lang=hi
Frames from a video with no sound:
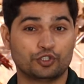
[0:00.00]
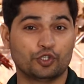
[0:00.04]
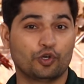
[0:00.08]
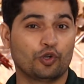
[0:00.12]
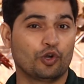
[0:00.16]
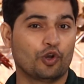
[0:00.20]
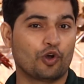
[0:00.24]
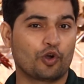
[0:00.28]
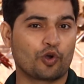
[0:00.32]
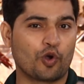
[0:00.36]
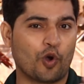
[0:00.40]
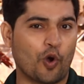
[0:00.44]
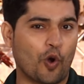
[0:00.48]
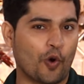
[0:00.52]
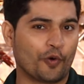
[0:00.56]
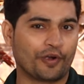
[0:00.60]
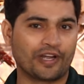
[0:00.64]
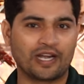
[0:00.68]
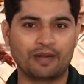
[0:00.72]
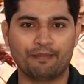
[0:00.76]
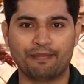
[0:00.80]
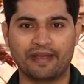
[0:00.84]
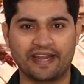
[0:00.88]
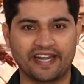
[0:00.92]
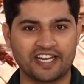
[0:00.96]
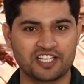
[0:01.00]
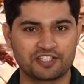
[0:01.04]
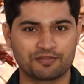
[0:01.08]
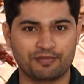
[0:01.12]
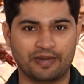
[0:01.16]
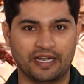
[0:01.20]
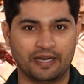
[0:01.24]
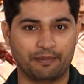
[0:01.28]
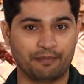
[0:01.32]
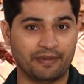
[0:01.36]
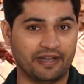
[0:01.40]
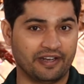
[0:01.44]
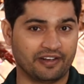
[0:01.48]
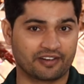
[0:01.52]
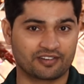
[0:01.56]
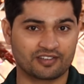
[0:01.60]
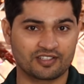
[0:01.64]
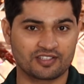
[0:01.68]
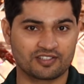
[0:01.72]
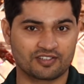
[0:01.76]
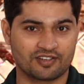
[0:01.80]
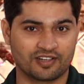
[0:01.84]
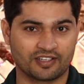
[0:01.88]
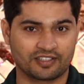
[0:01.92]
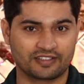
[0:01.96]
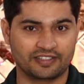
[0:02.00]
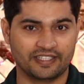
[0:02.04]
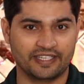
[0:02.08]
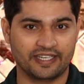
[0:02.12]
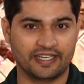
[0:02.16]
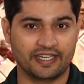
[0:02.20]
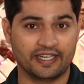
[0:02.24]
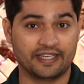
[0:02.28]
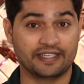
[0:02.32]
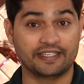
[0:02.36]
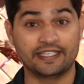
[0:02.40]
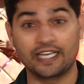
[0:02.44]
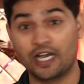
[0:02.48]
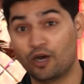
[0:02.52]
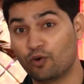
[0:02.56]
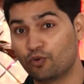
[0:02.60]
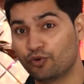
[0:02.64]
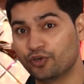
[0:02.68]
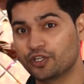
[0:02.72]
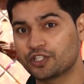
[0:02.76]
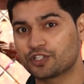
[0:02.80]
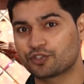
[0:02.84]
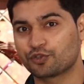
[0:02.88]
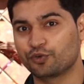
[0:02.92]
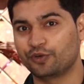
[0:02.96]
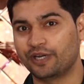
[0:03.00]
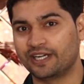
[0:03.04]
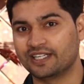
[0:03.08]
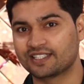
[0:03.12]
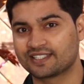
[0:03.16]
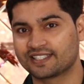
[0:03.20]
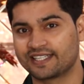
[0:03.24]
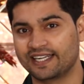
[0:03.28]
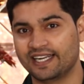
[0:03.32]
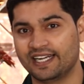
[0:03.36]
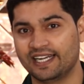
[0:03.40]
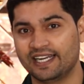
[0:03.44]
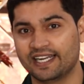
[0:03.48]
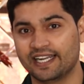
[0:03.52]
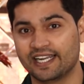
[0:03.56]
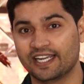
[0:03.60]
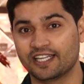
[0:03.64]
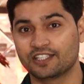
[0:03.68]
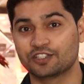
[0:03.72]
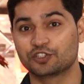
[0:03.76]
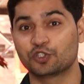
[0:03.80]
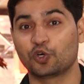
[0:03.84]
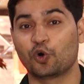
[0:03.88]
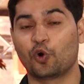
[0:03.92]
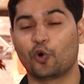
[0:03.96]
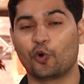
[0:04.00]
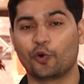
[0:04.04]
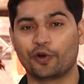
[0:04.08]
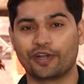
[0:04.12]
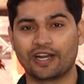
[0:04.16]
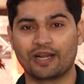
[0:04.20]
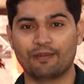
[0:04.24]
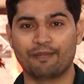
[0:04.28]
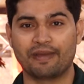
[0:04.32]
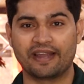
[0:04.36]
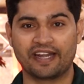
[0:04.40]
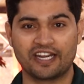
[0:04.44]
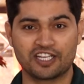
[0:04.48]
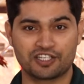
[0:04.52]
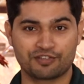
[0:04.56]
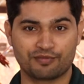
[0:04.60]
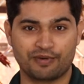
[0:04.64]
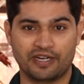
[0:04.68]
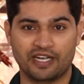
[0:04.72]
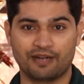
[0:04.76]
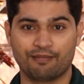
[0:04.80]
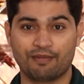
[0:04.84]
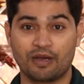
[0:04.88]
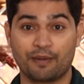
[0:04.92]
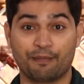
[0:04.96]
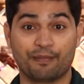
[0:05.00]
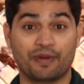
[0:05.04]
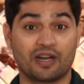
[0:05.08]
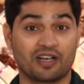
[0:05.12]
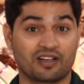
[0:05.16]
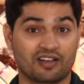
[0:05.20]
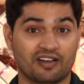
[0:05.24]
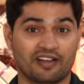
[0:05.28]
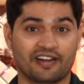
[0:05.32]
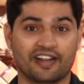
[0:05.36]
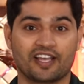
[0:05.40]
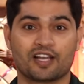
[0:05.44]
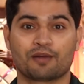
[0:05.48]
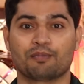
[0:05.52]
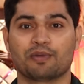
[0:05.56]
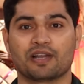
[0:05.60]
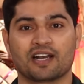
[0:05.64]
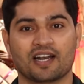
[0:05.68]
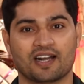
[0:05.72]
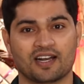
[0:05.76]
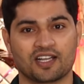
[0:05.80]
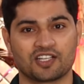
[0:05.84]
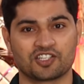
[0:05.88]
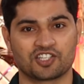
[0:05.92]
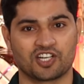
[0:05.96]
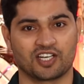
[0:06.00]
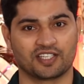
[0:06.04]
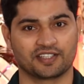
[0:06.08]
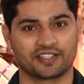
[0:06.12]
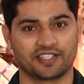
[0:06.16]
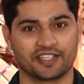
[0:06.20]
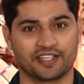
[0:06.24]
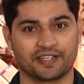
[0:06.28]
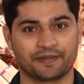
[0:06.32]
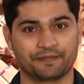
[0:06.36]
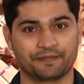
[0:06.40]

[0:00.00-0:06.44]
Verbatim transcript: जो लोग होटल मैनेजमेंट में इंटरेस्ट रखते हैं या उन स्टूडेंट्स के लिए जो होटल मैनेजमेंट में अपना करियर बनाना चाहते